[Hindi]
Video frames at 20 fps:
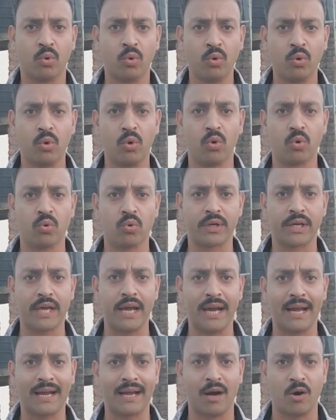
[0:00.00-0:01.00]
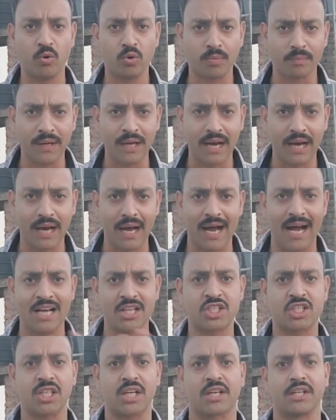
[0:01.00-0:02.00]
उन लोगों के अकाउंट में
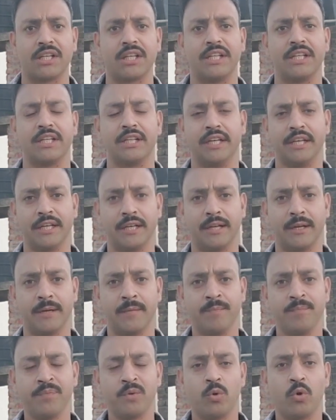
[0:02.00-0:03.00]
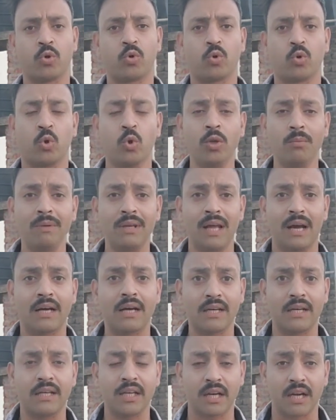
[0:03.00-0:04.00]
आज तक नहीं गए हैं और कुल
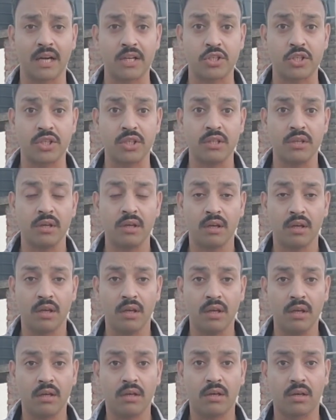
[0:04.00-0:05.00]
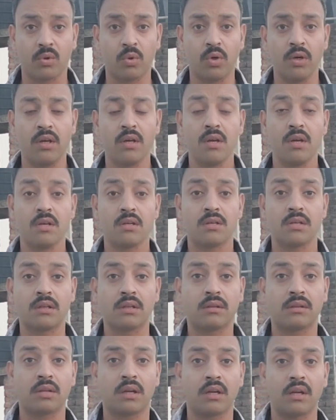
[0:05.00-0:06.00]
मिलाकर यह राशि एक करोड़
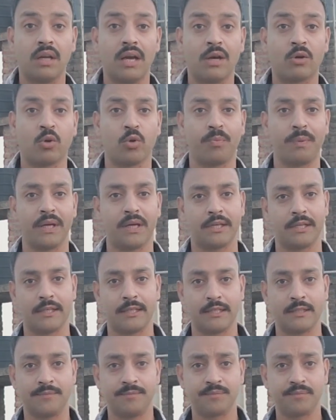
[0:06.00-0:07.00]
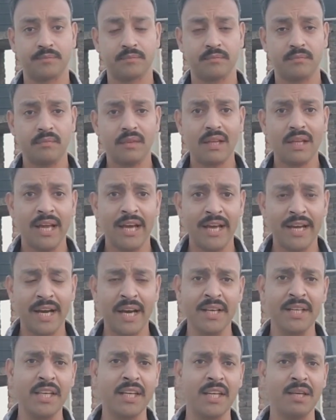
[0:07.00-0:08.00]
सत्तर लाख रुपए की है
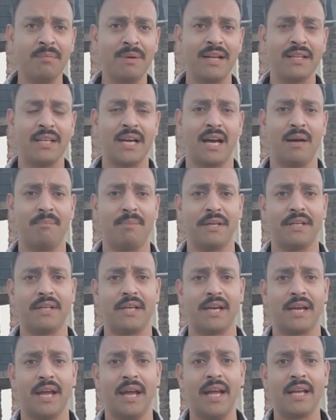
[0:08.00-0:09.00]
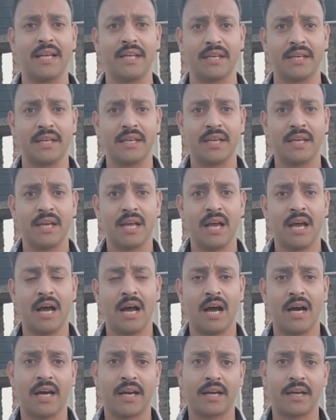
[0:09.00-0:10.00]
हैरानगी की बात यहां पर यह है कि
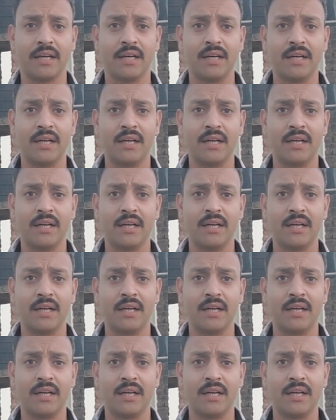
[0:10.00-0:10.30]
अगर